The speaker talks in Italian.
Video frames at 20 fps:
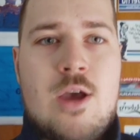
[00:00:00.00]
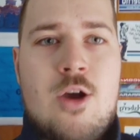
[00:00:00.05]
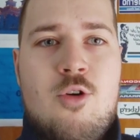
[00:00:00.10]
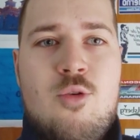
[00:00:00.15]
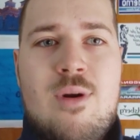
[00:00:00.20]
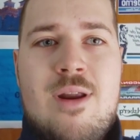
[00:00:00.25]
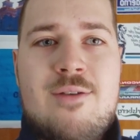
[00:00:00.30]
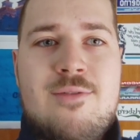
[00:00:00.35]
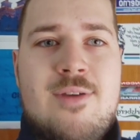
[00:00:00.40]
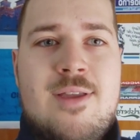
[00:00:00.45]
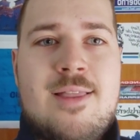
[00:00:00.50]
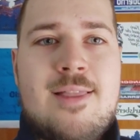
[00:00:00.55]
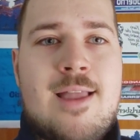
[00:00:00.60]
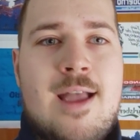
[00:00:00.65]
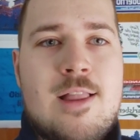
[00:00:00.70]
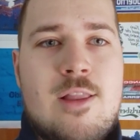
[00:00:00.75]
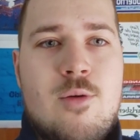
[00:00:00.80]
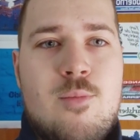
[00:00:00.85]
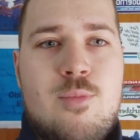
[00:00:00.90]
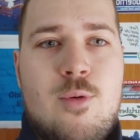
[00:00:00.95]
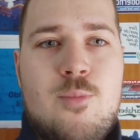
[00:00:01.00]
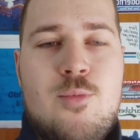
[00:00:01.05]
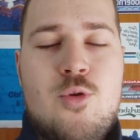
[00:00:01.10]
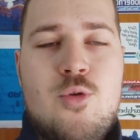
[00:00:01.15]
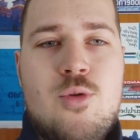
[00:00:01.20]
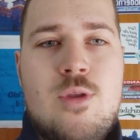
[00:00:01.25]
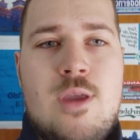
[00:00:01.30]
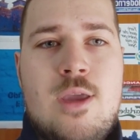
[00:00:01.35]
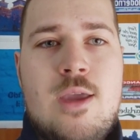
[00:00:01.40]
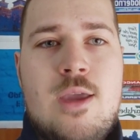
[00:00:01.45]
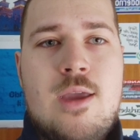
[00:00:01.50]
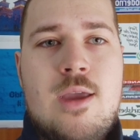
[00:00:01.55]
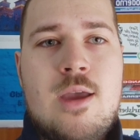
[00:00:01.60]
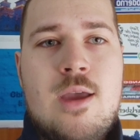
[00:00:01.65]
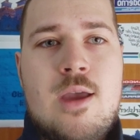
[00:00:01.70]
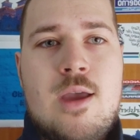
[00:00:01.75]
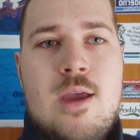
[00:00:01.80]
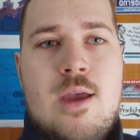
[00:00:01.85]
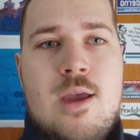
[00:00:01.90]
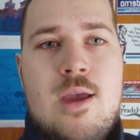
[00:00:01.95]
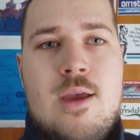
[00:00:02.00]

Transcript: una ventata un po' più di,